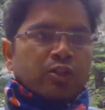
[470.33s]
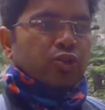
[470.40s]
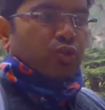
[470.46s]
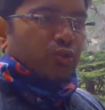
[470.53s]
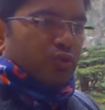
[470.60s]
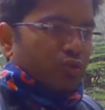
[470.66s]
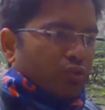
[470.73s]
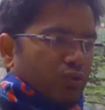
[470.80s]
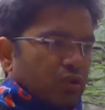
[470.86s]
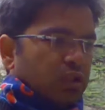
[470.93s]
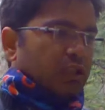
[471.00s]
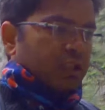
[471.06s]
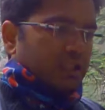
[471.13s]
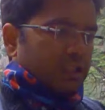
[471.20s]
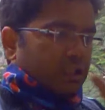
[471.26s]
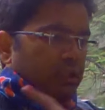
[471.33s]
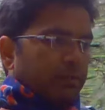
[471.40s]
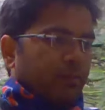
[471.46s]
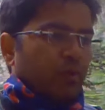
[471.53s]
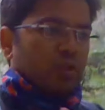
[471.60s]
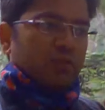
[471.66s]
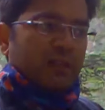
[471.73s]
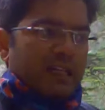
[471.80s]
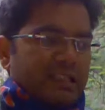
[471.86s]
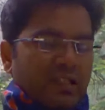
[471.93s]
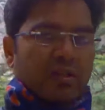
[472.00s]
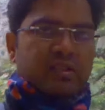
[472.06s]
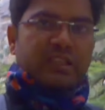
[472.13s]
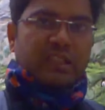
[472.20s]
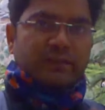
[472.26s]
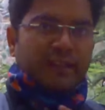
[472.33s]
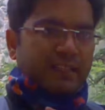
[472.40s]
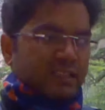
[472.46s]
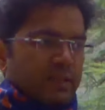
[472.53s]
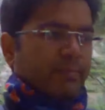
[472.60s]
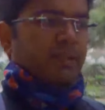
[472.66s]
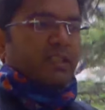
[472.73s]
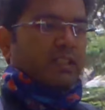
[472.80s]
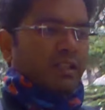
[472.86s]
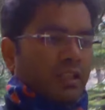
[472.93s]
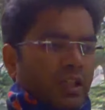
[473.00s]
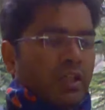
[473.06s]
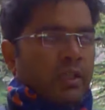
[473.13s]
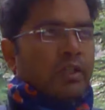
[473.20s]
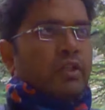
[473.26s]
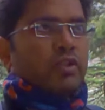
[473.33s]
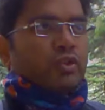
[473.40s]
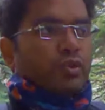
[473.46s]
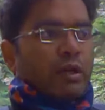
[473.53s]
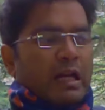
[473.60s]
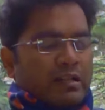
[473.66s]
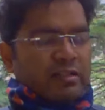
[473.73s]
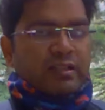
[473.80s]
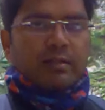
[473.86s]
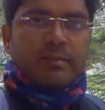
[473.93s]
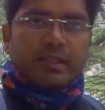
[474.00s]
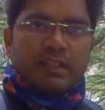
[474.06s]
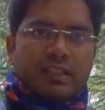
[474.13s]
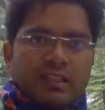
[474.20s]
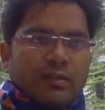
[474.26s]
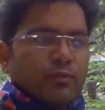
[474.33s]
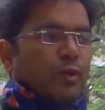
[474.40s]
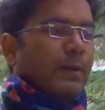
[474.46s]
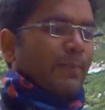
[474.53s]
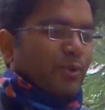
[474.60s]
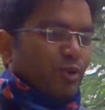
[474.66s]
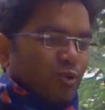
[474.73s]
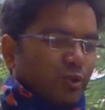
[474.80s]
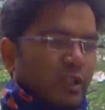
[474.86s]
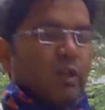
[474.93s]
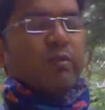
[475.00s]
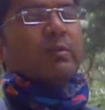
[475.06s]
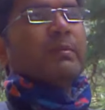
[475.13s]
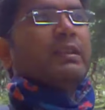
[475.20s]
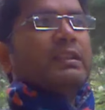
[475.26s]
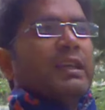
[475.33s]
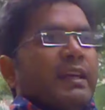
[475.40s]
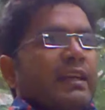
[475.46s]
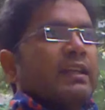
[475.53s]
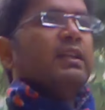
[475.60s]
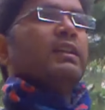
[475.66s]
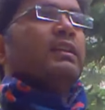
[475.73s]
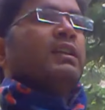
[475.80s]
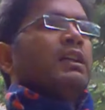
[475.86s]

तो जो भोजवासा और चीरवासा में जो आश्रम है वो आपको खुले हुए मिल जाएंगे